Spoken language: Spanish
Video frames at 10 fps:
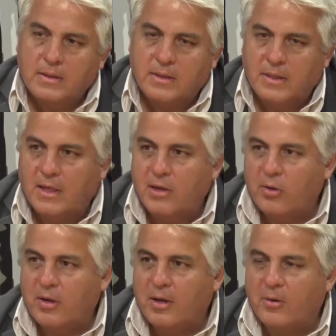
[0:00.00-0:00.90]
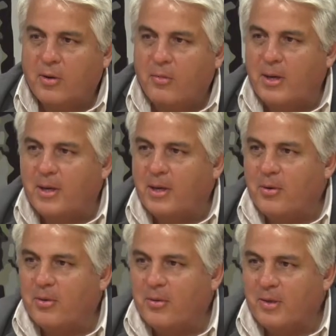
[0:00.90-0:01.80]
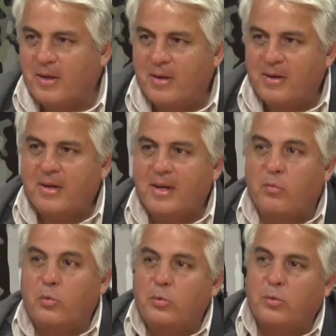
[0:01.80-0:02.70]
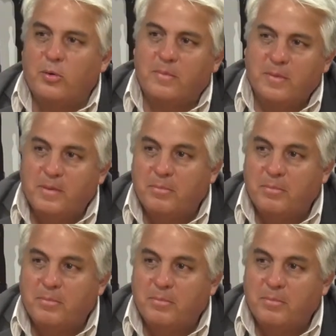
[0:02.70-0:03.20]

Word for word: sí, es lo que, lo que viene, es el, futuro. Uno puede